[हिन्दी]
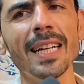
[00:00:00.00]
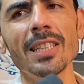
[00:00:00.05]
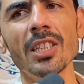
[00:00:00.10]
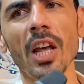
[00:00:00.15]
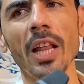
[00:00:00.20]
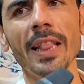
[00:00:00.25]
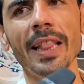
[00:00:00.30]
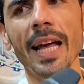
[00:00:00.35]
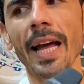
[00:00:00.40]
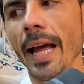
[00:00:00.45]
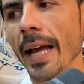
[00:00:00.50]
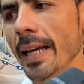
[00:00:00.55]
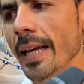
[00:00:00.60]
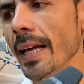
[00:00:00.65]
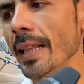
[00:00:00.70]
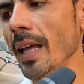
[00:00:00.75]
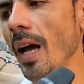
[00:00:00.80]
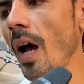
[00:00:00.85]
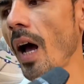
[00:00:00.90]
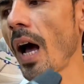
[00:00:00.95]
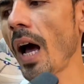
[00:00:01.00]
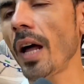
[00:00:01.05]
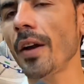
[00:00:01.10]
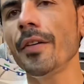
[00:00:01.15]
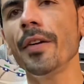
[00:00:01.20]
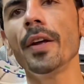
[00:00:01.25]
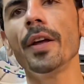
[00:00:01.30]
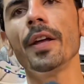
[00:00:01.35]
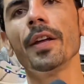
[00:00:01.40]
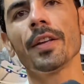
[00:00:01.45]
चलता है कहते
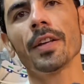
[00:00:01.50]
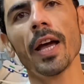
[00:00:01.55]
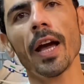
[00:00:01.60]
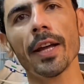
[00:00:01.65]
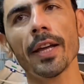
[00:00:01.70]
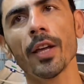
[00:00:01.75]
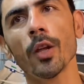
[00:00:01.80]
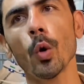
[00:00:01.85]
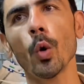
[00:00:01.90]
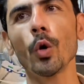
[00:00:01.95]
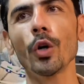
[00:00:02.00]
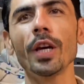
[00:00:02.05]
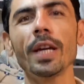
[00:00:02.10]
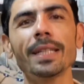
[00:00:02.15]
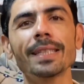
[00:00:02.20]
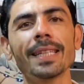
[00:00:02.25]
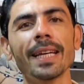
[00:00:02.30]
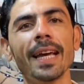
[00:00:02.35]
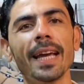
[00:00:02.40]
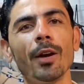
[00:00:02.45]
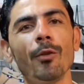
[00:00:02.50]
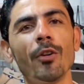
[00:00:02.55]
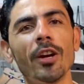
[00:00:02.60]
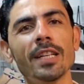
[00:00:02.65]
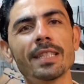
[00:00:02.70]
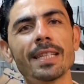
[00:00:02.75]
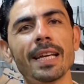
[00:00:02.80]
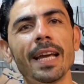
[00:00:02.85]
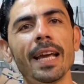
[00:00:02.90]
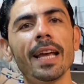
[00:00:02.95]
खान यहाँ की रोड ऐसे है
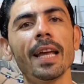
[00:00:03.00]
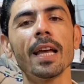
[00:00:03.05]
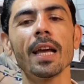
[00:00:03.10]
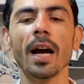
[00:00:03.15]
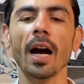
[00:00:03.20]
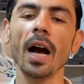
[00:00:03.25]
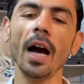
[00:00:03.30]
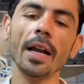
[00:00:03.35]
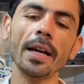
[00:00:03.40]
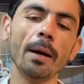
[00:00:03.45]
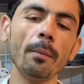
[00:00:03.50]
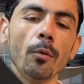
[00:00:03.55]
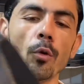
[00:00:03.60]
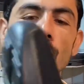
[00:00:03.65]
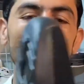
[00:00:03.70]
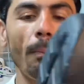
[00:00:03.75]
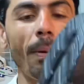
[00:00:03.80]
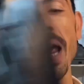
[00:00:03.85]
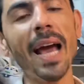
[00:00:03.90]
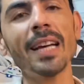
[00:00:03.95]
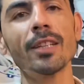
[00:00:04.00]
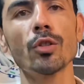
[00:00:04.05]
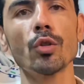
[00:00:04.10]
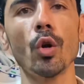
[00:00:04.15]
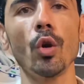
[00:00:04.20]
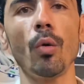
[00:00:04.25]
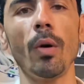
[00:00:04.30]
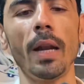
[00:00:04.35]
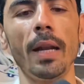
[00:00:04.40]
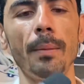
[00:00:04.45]
वैसे हाँ। आपको हाँ। ब्लैक
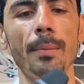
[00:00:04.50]
सोल वाला